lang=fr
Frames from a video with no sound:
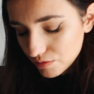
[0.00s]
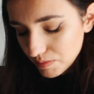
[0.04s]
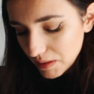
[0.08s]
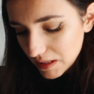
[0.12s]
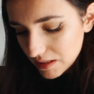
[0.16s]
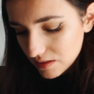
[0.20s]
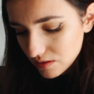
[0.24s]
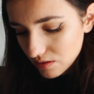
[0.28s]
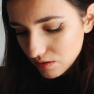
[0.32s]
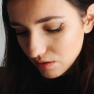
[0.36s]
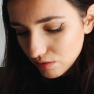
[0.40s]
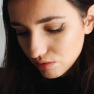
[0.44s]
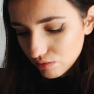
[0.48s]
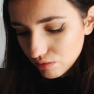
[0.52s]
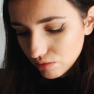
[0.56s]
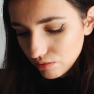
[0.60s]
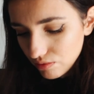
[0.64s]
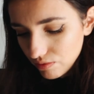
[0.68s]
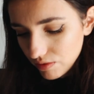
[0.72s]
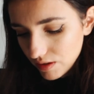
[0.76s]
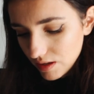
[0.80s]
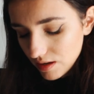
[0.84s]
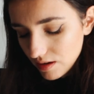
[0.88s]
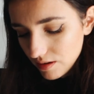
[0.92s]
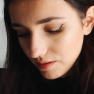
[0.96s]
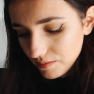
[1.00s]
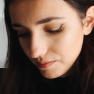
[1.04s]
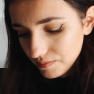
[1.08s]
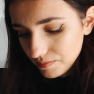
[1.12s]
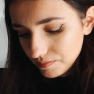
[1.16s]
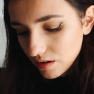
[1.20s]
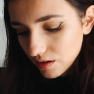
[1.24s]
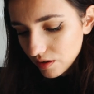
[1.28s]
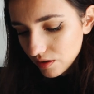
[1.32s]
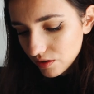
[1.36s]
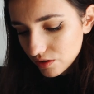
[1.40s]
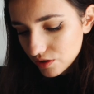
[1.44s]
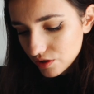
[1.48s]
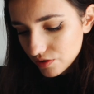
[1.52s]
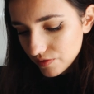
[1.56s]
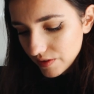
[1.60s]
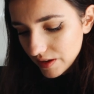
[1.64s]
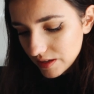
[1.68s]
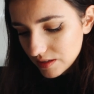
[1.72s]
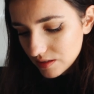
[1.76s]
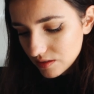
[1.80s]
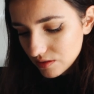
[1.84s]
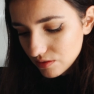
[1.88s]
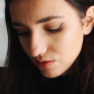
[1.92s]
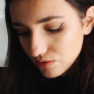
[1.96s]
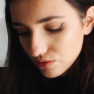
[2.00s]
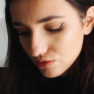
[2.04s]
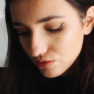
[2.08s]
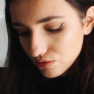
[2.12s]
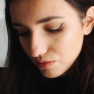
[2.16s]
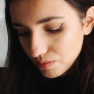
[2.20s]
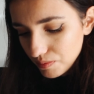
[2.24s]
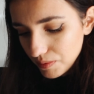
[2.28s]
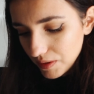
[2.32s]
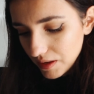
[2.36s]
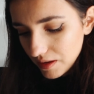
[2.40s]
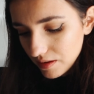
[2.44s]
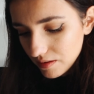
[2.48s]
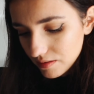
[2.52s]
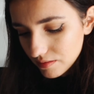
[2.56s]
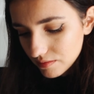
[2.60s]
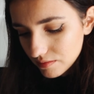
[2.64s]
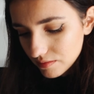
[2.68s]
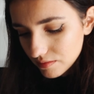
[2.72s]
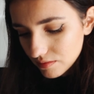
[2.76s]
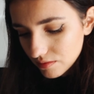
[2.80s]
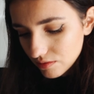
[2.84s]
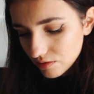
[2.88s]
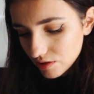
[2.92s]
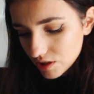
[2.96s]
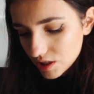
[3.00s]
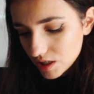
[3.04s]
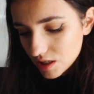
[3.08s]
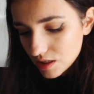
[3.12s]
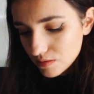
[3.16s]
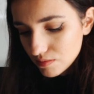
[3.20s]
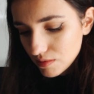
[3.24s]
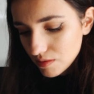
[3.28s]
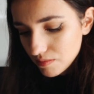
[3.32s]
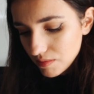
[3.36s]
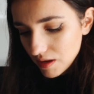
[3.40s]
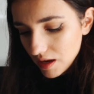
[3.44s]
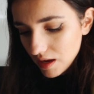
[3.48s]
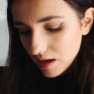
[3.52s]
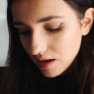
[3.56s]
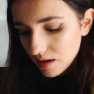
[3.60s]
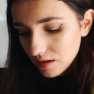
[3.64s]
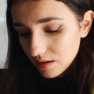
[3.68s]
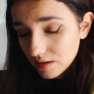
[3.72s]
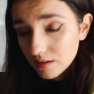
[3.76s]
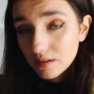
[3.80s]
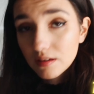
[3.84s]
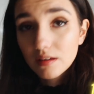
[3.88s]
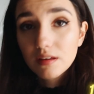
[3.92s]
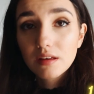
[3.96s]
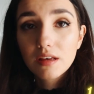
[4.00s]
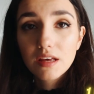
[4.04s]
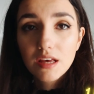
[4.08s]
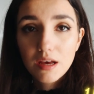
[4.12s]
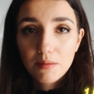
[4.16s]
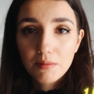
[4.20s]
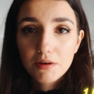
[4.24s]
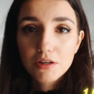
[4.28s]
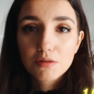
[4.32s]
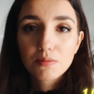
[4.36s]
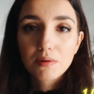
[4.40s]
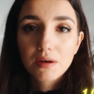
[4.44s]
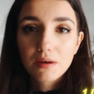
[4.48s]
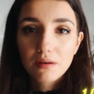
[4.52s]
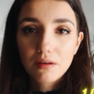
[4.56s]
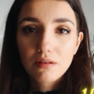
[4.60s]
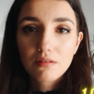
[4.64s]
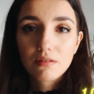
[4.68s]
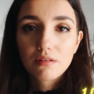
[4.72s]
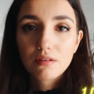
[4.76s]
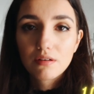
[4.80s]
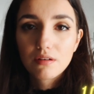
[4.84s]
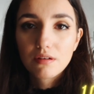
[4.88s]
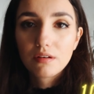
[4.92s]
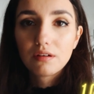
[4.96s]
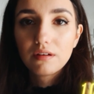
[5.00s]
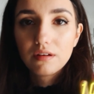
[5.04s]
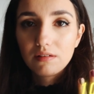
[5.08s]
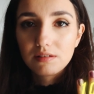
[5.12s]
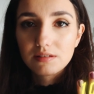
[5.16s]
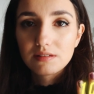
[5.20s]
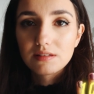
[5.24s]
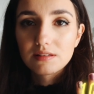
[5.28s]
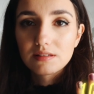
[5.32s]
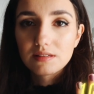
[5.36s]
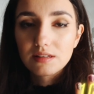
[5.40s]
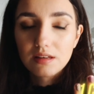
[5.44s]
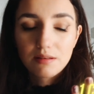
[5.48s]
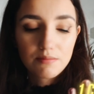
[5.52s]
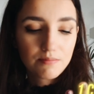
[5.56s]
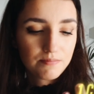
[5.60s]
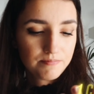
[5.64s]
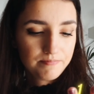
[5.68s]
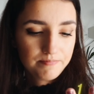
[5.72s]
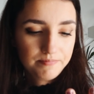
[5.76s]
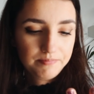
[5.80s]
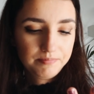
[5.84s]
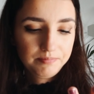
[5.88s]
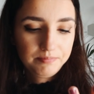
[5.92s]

Je passe un coup de fil, que je fasse deux OP, que je lise mes mails, et après je prépare en stream.